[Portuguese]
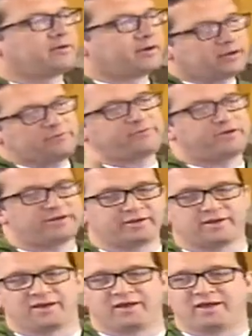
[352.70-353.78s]
enfim.
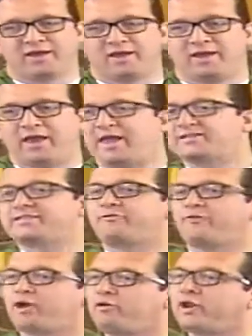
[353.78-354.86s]
Esta
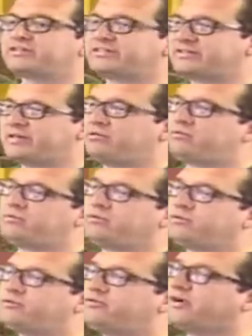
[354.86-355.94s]
foi a oração
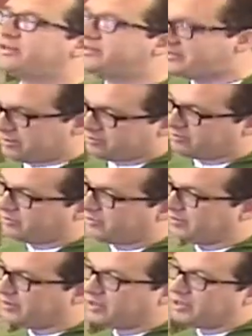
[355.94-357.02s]
do fariseu.
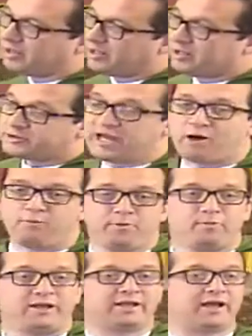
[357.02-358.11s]
Já o
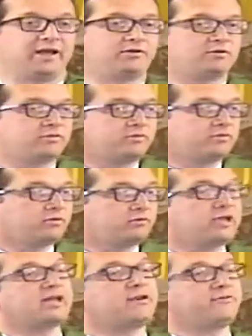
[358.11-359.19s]
publicano, o
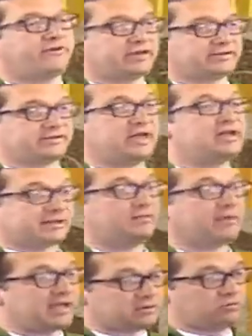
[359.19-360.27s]
que, que ele fez? Ele
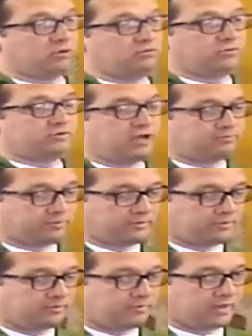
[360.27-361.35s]
também entrou no templo.
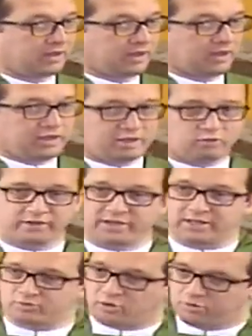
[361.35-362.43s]
E quando ele
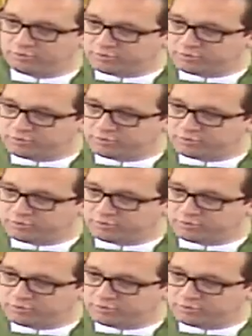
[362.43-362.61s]
entrou no